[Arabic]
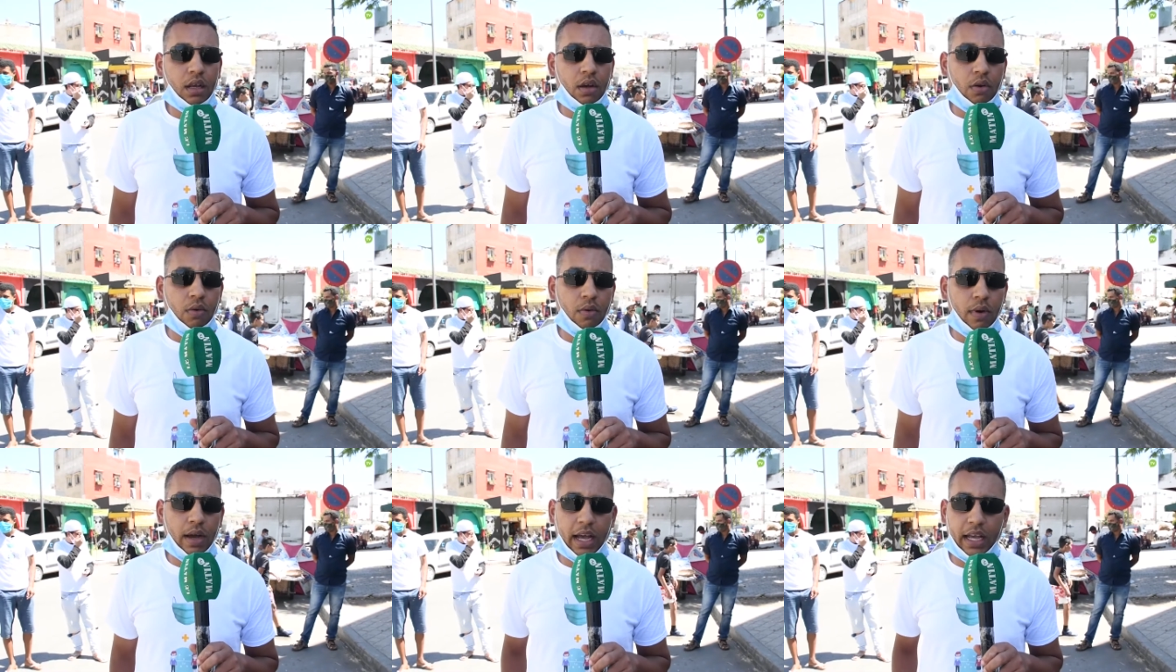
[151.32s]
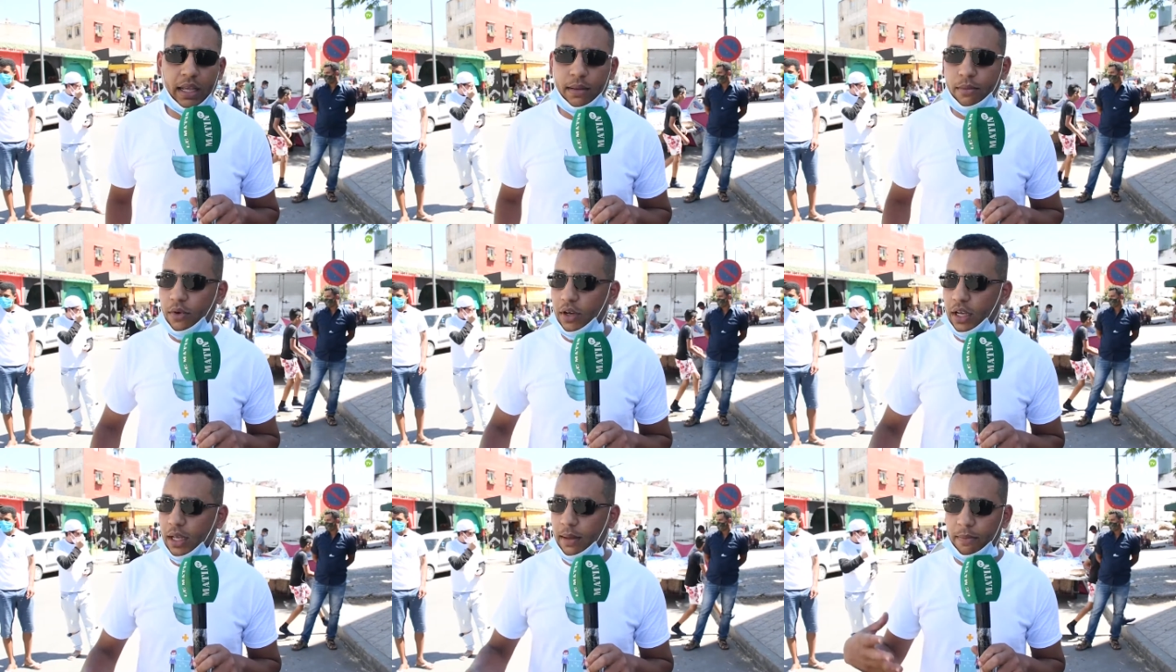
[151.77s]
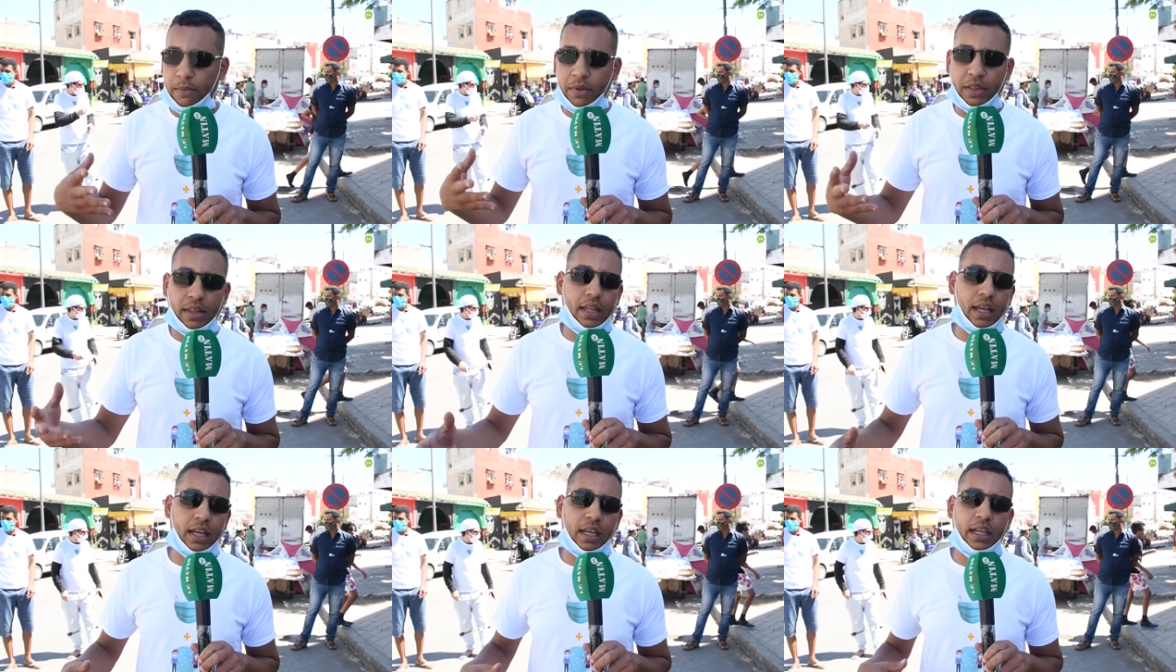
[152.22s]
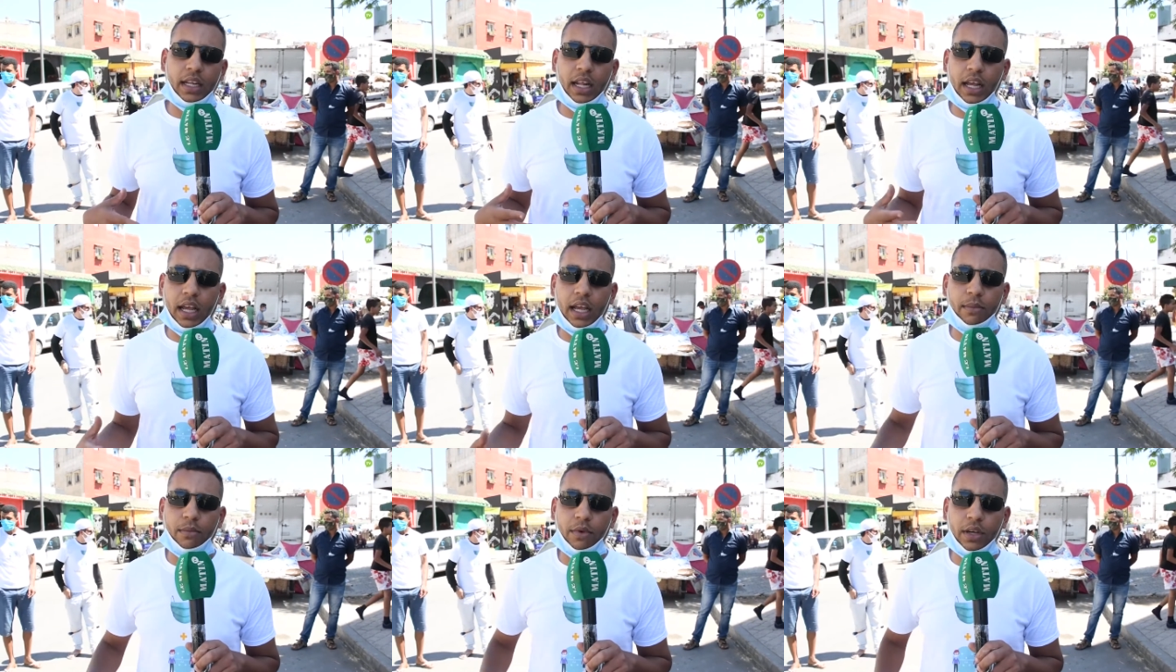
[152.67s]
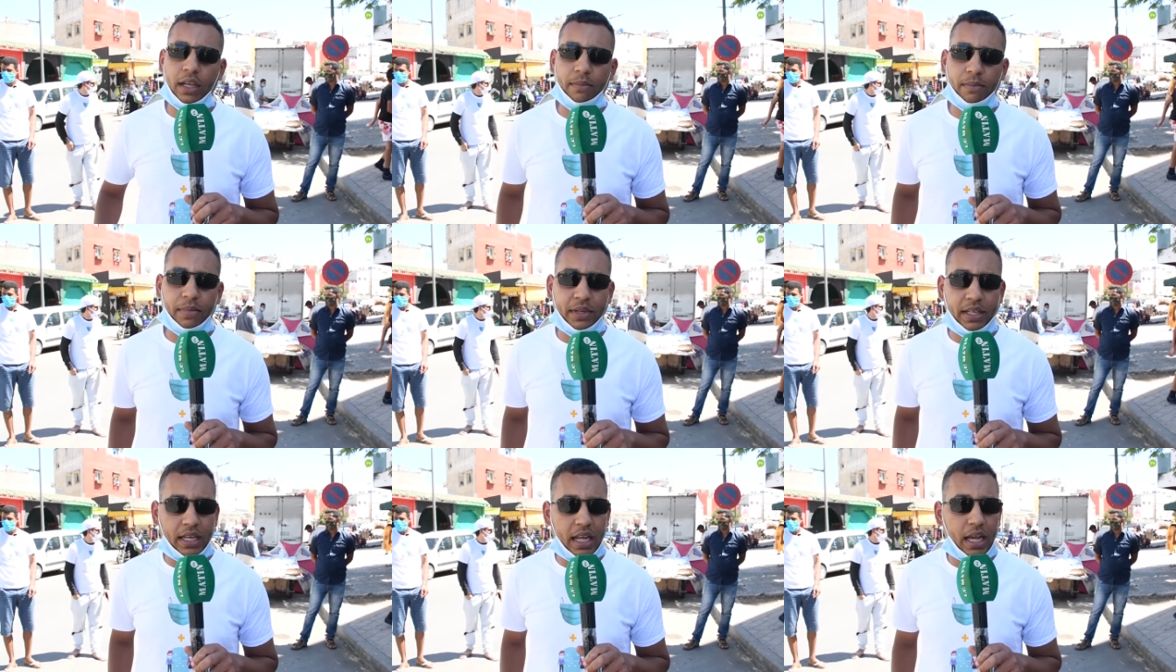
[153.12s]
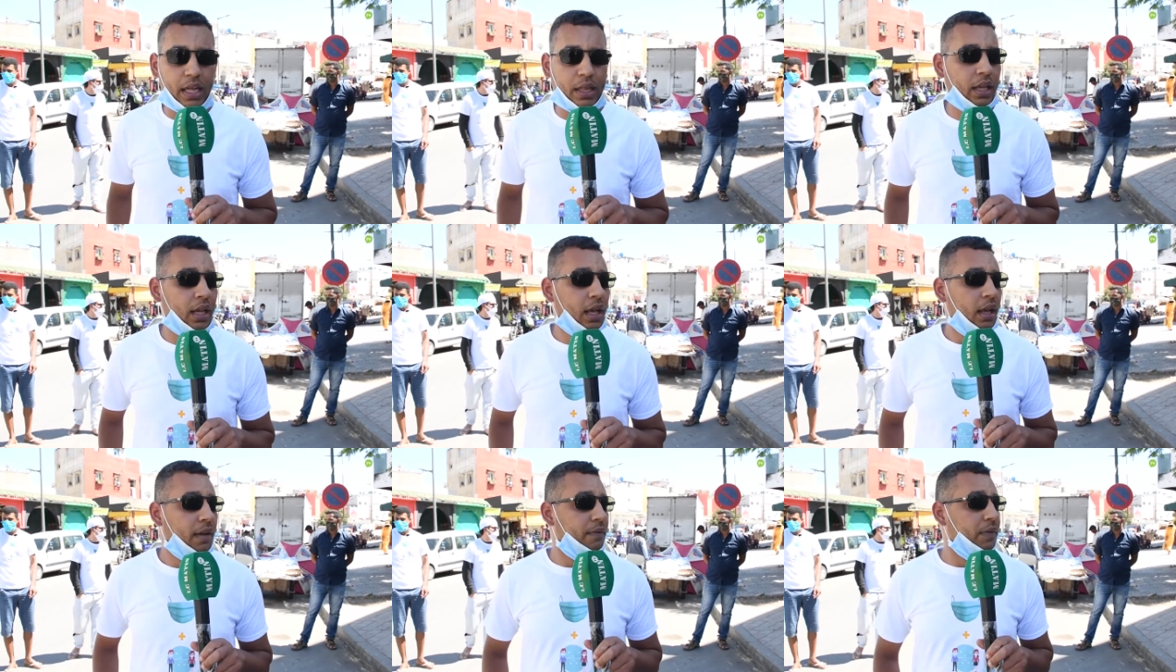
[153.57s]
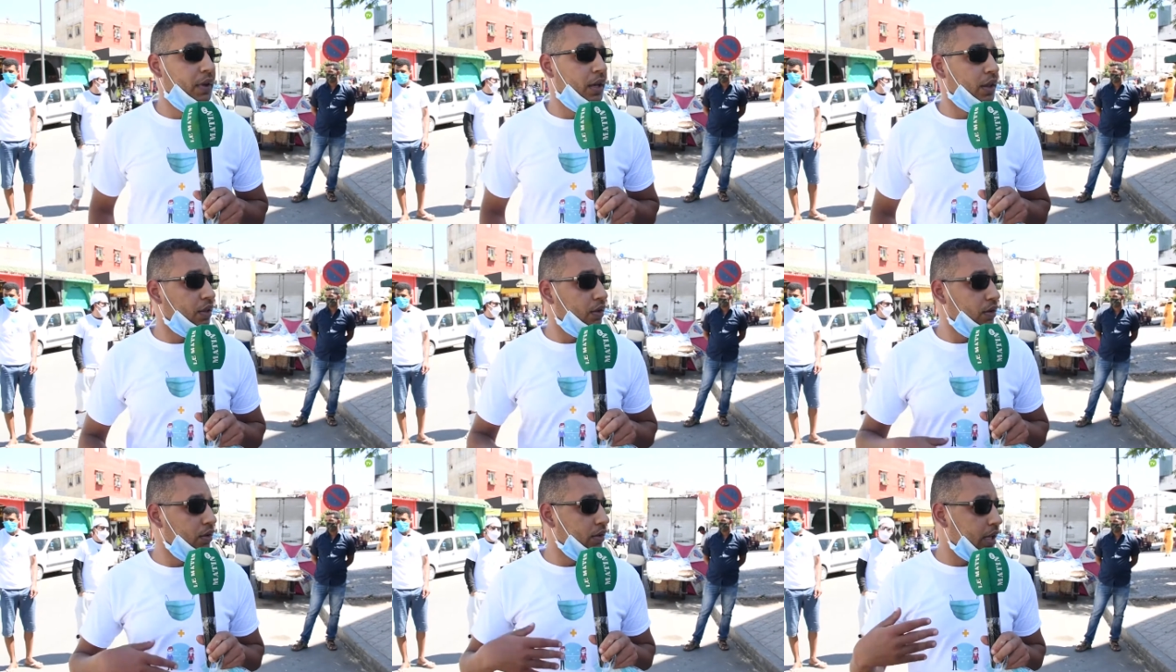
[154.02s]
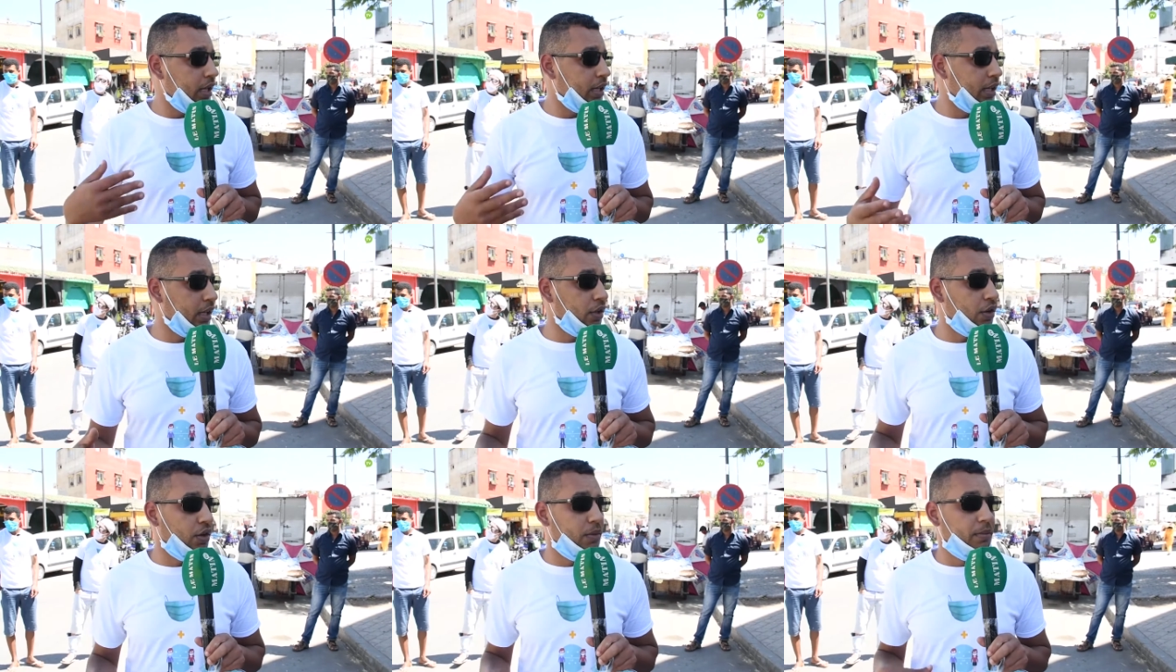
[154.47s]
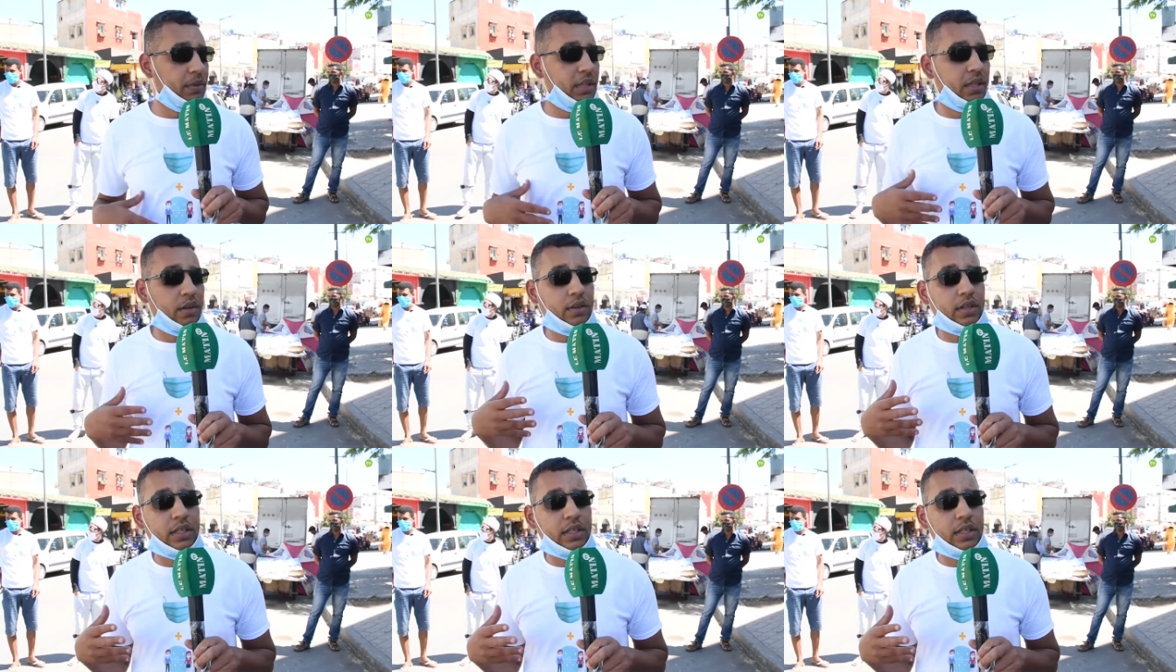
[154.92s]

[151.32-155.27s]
هو حي مهم بالساكنه حي مهم بالناس فيه السلطات كتقوم بالدور